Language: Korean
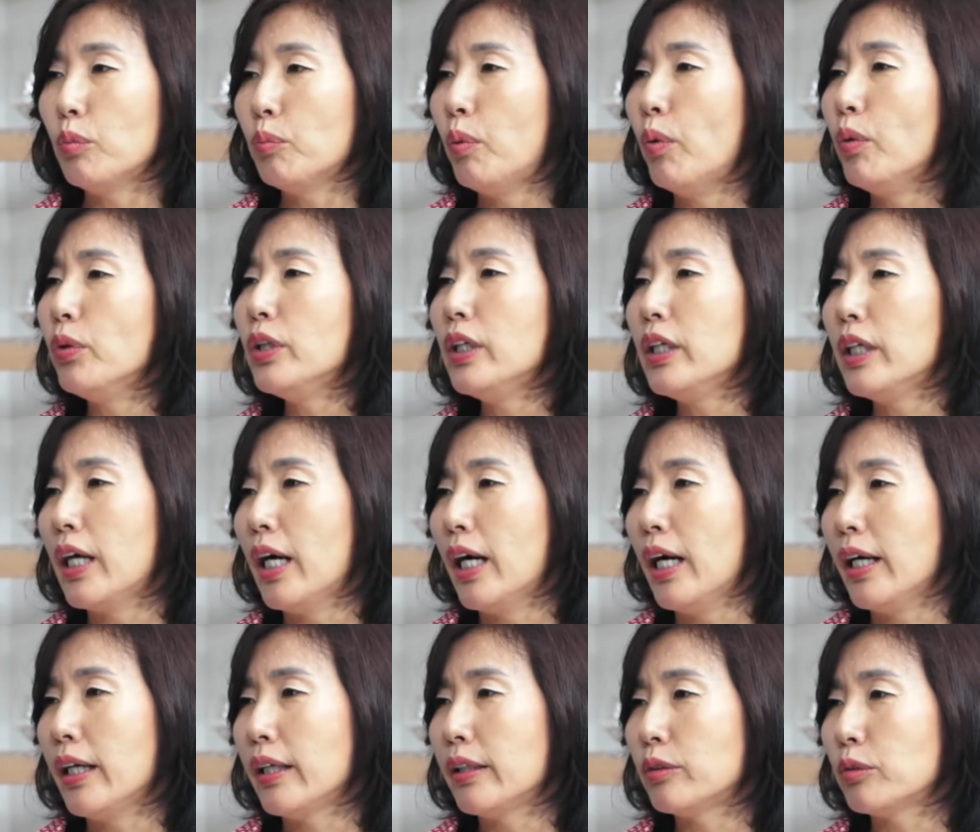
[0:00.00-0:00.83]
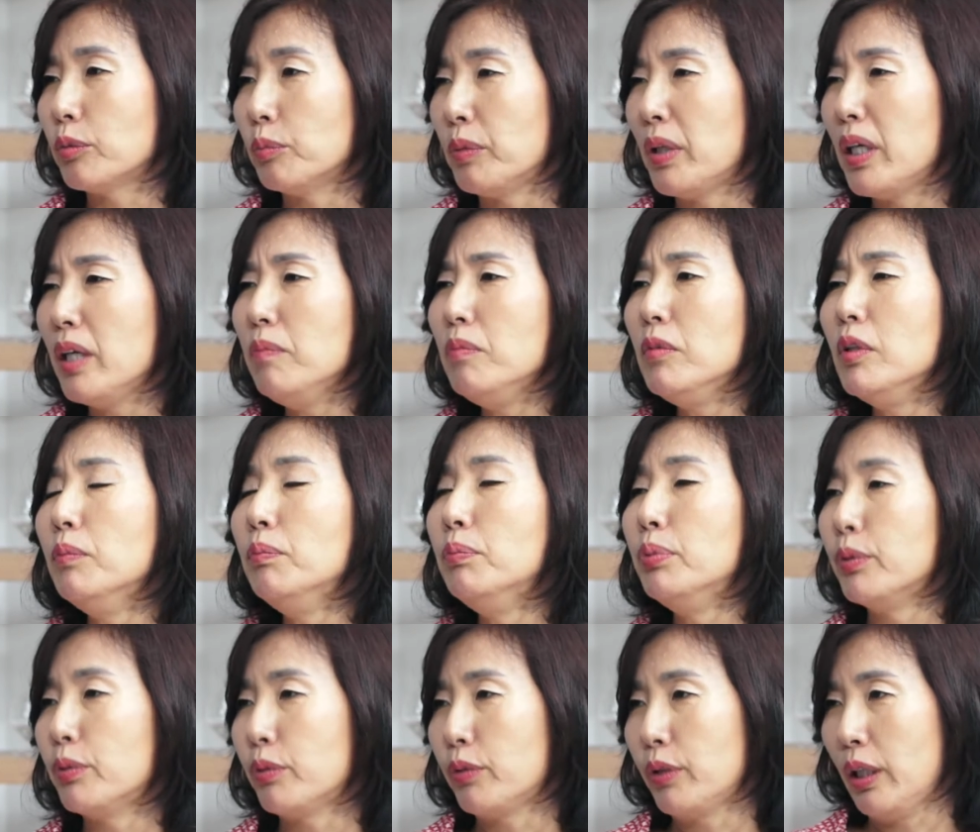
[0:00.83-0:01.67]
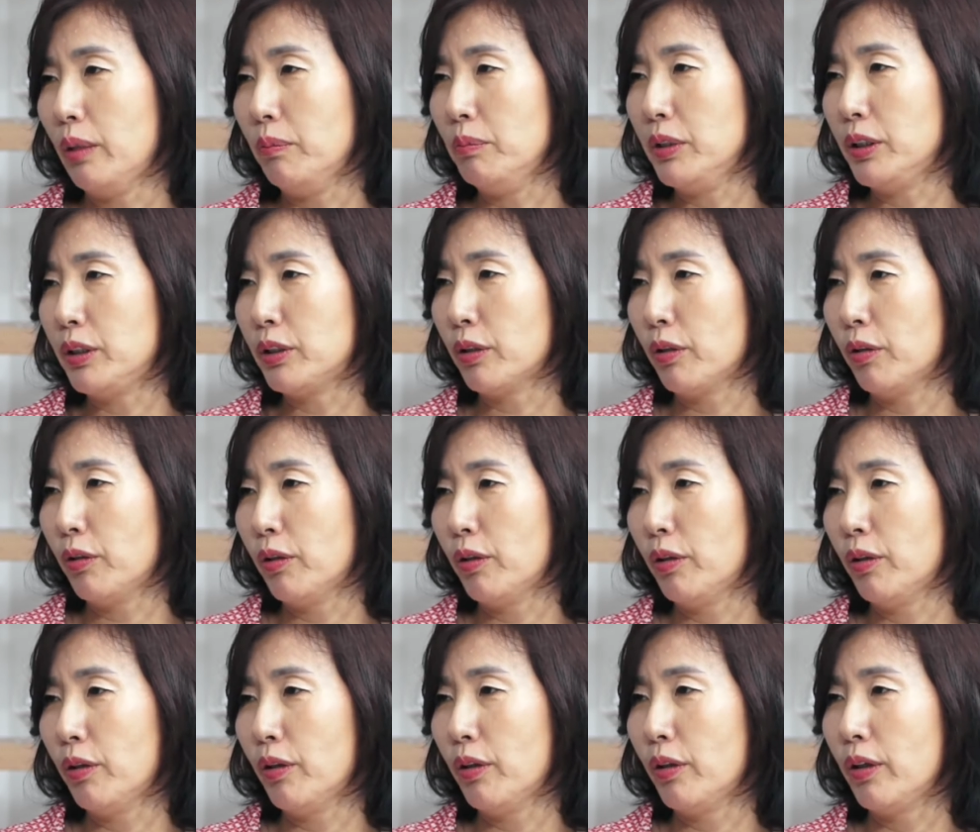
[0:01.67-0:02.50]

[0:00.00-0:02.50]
보기가 좀 힘든 프로그램이죠.